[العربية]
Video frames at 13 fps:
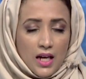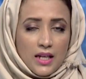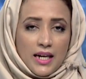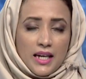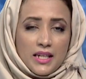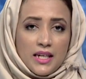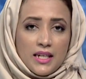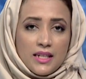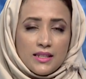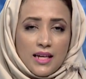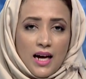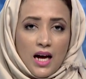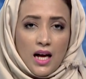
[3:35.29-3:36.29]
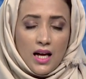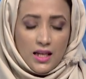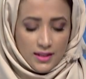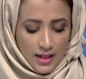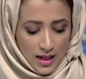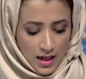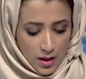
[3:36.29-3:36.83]
يعني دعا
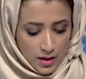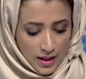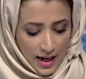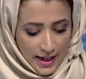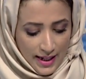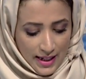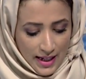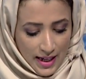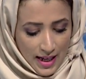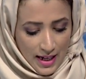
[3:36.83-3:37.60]
دعا اليه